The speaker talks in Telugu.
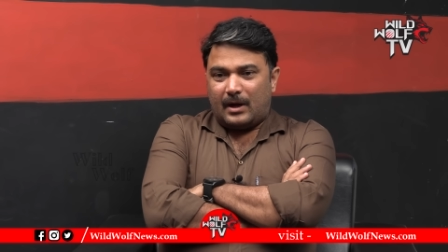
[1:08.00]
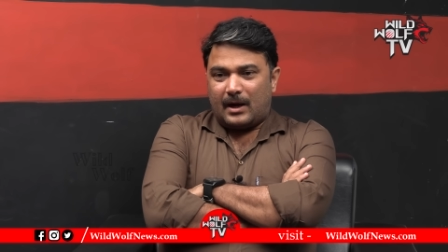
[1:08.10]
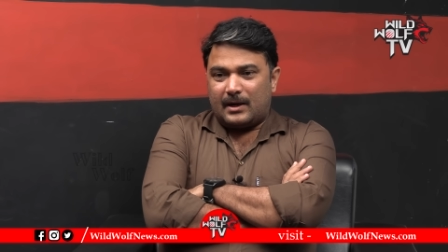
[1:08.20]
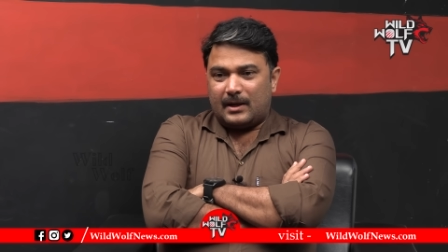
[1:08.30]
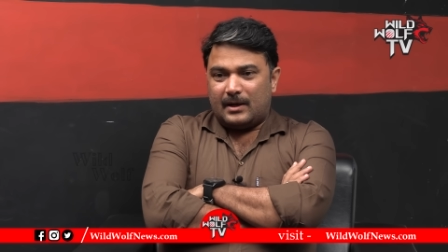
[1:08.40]

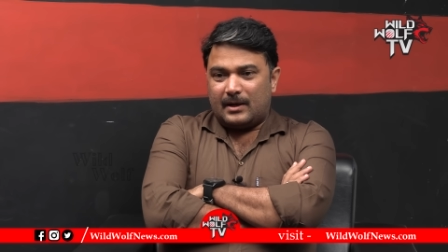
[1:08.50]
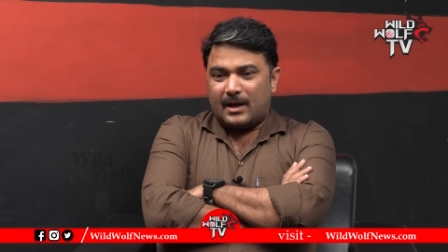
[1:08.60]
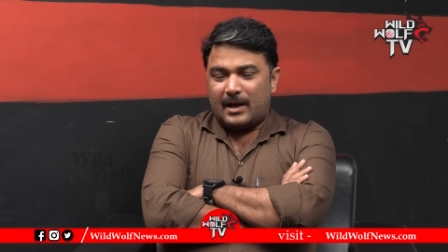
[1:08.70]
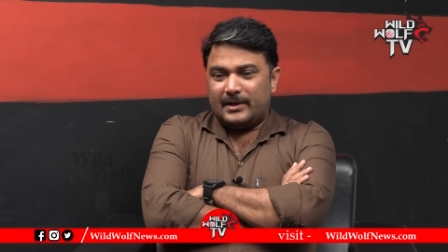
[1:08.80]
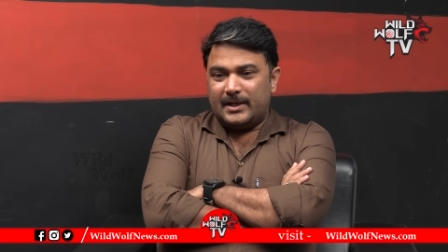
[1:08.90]
అక్కడ
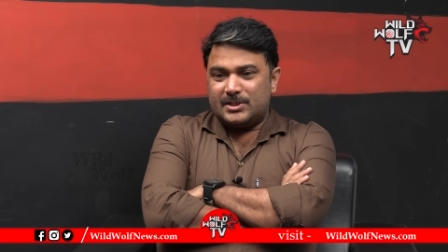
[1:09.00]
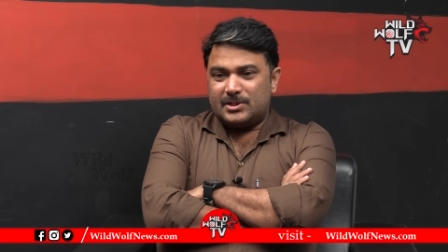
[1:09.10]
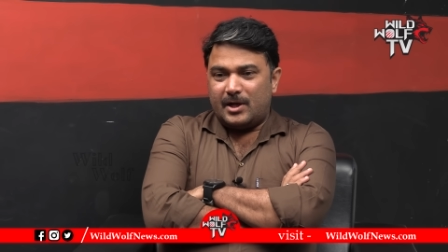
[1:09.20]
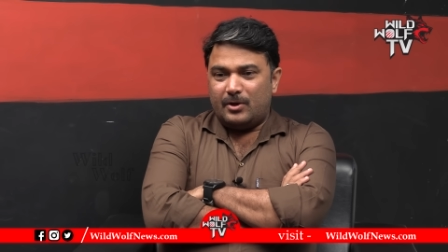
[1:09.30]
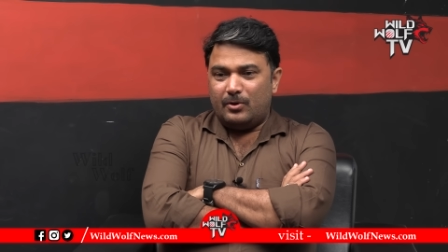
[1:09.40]
కాంగ్రెస్
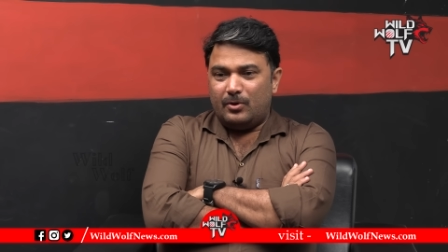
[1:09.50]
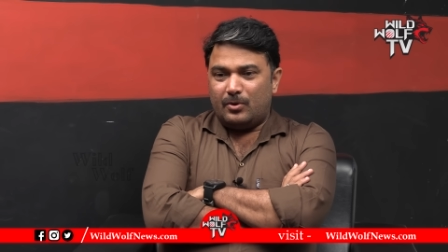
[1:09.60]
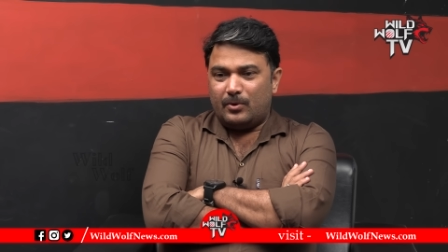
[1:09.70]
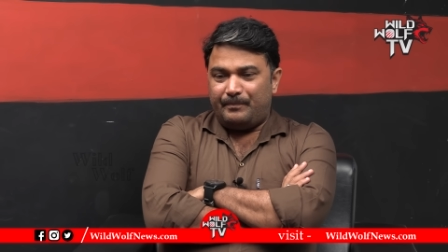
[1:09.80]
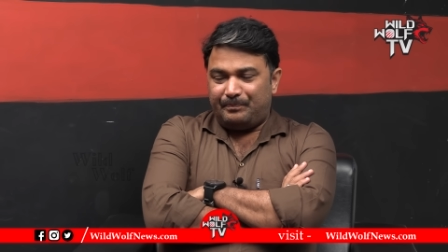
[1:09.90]
శ్రేణుల్లో
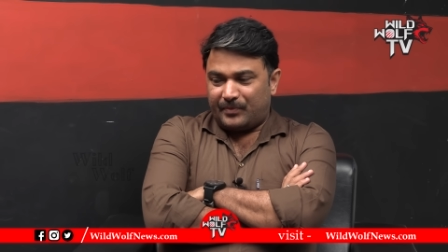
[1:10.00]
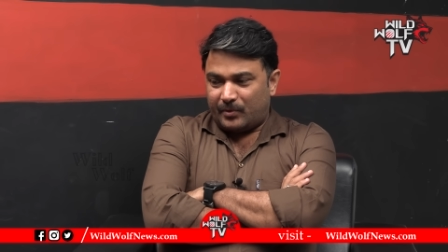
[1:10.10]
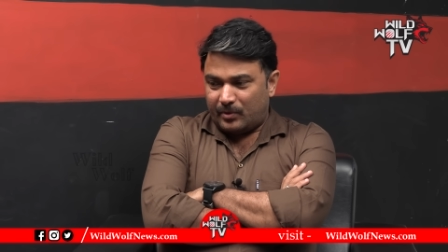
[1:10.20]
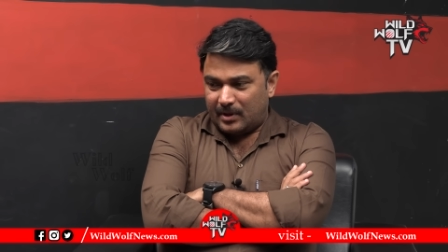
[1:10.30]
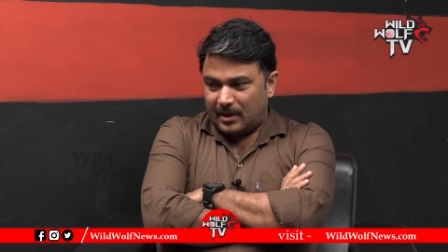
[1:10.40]

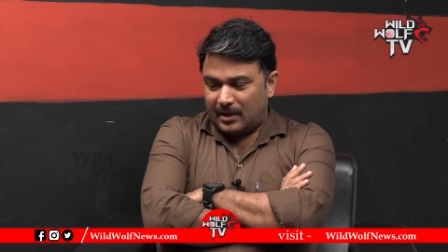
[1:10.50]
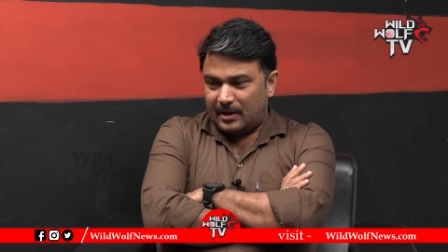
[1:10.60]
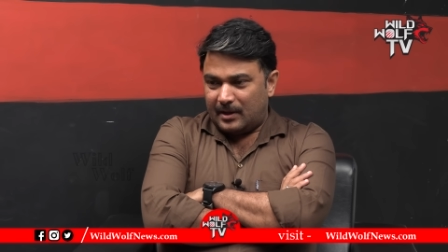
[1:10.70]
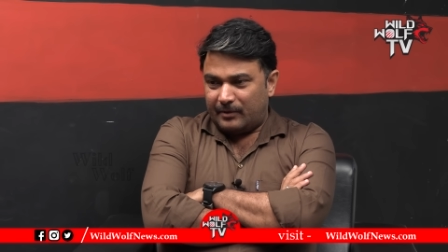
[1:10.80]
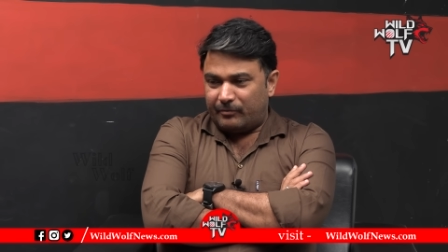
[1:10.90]
ఉన్న
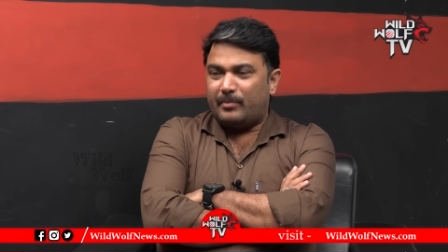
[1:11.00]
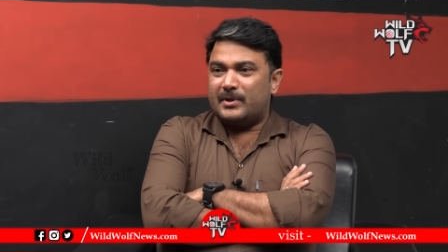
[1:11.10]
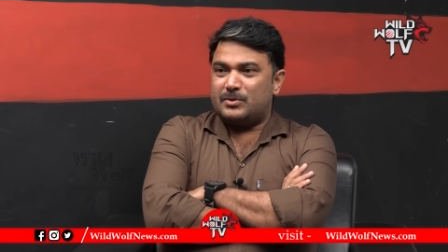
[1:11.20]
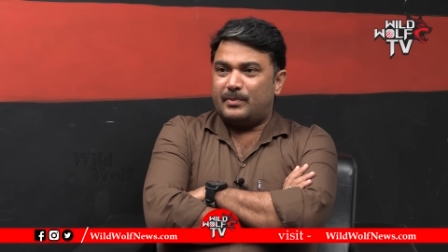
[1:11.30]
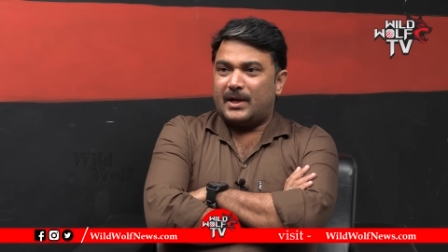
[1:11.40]

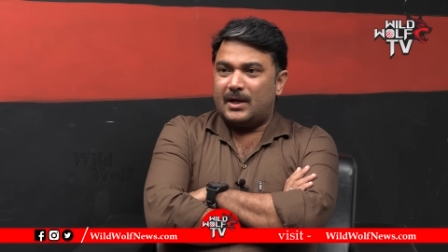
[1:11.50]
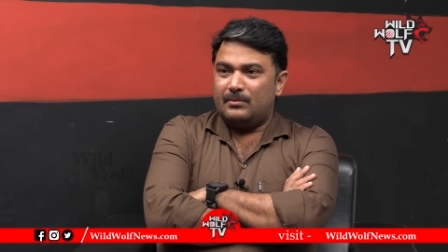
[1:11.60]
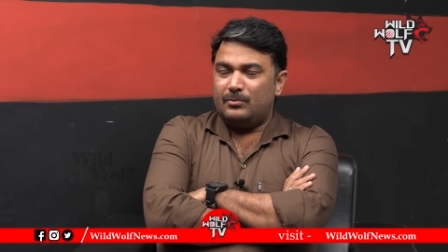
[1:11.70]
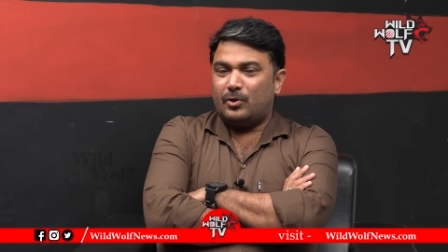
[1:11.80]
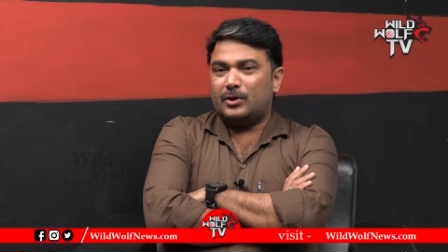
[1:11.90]
ఇన్ఫర్మేషన్
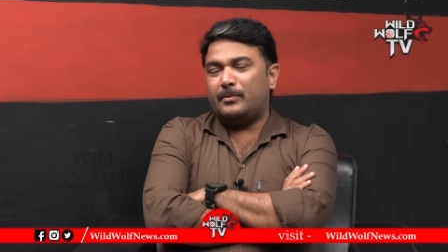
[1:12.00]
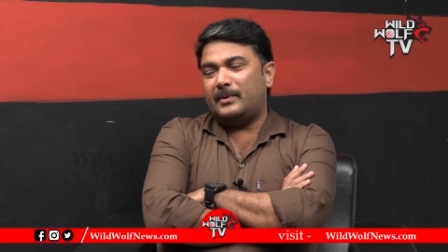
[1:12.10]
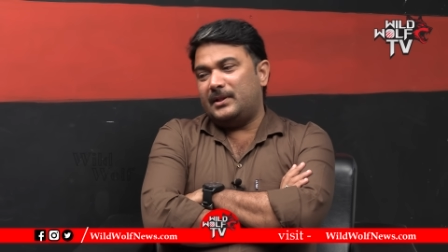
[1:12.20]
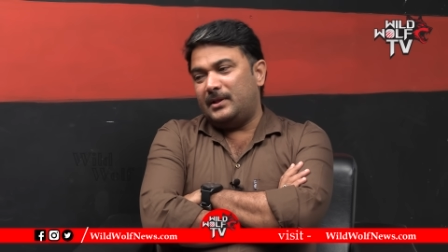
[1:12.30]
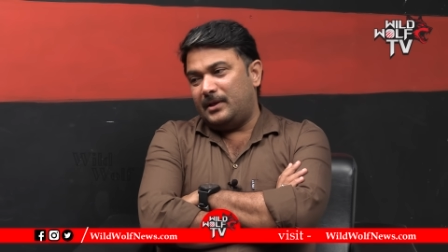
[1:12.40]
ప్రకారం
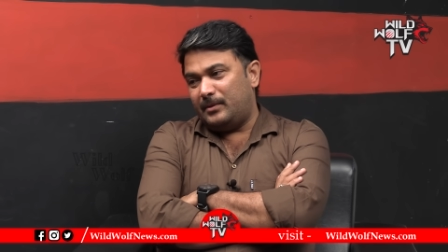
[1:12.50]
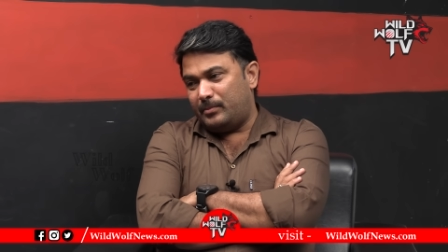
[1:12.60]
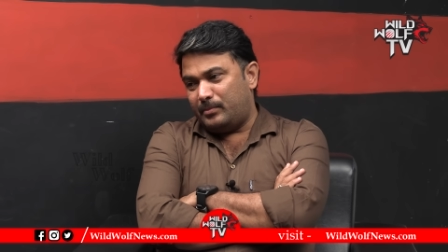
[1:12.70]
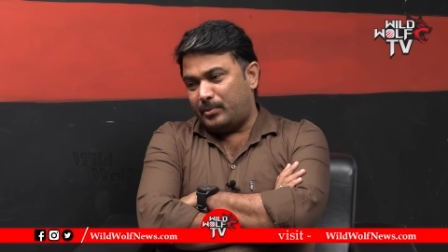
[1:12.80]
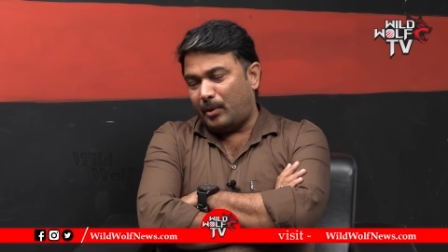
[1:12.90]
కొంతమంది
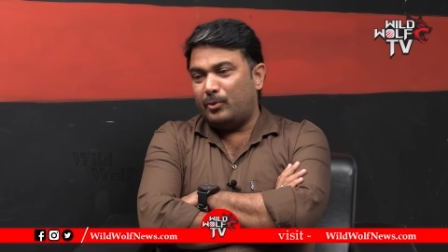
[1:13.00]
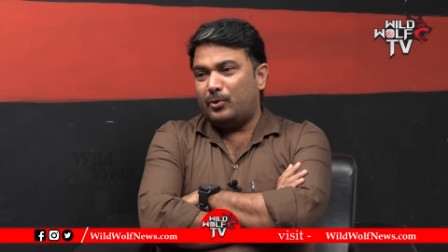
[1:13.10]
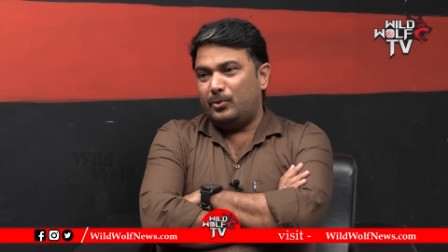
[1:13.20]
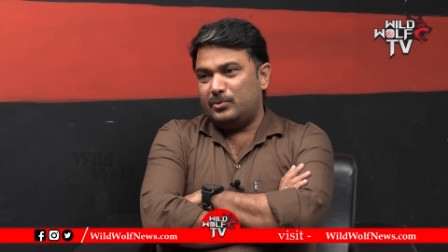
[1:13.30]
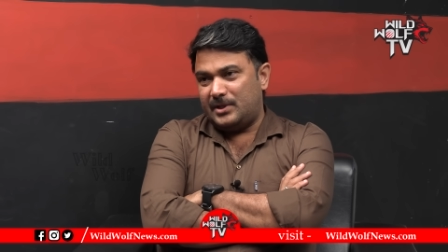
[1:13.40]

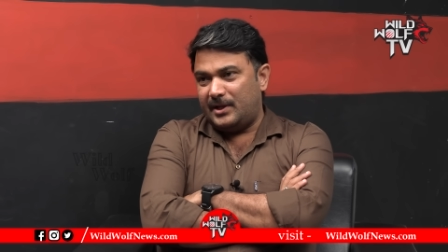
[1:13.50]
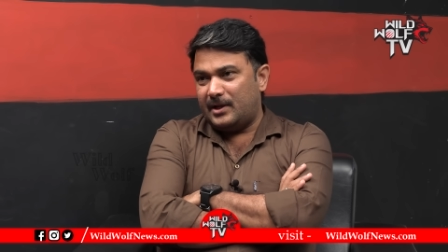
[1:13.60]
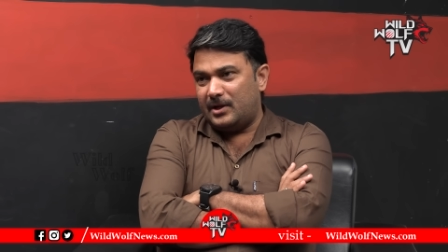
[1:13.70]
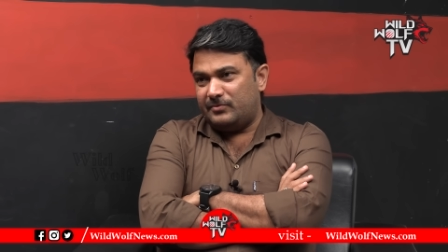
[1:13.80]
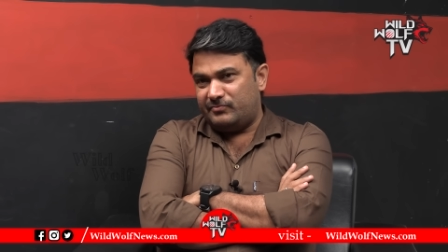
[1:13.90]
ప్రముఖులు
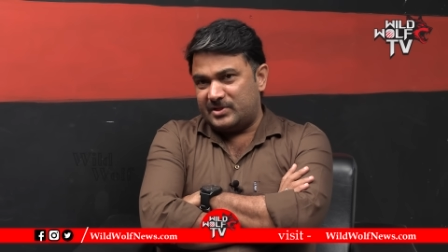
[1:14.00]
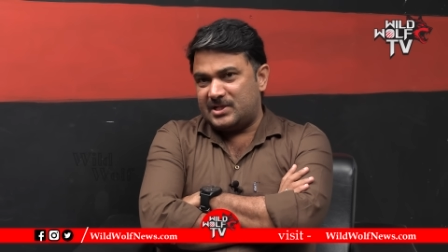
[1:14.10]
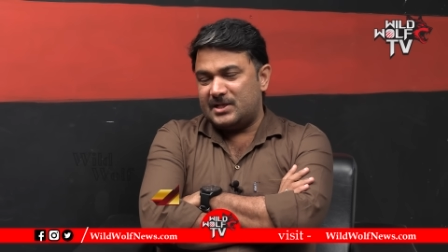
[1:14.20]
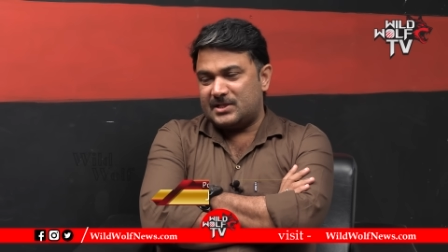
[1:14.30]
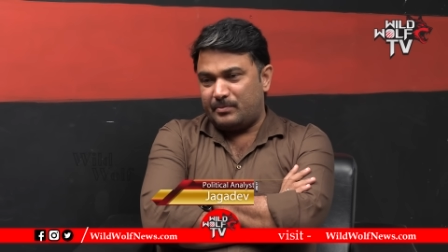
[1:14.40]
సీనియర్లు
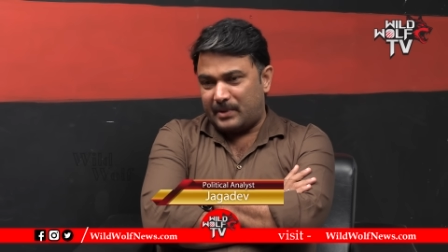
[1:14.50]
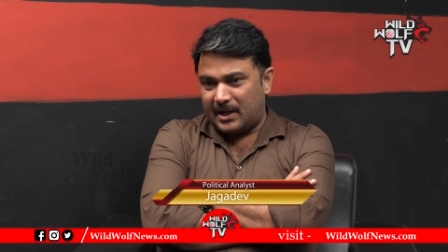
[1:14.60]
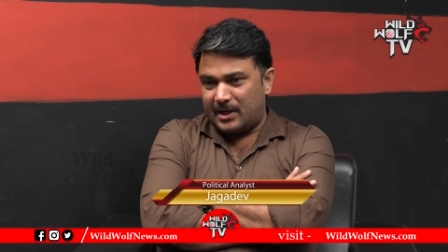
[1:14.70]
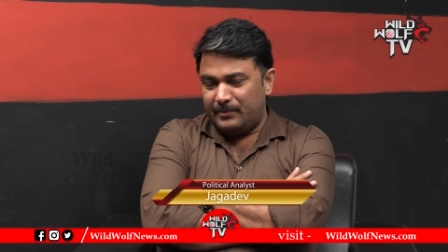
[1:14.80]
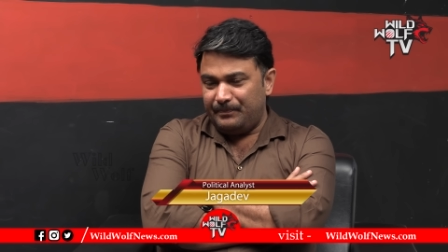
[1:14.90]
విశ్లేషణ
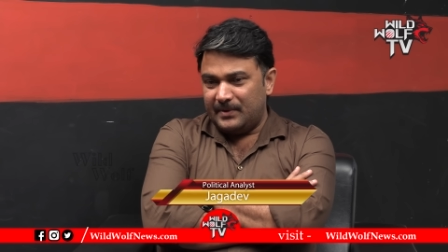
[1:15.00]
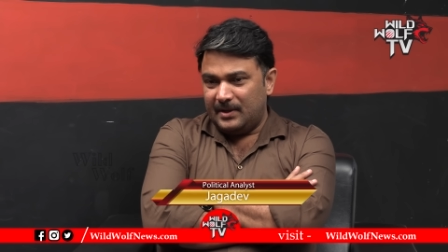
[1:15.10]
ప్రకారం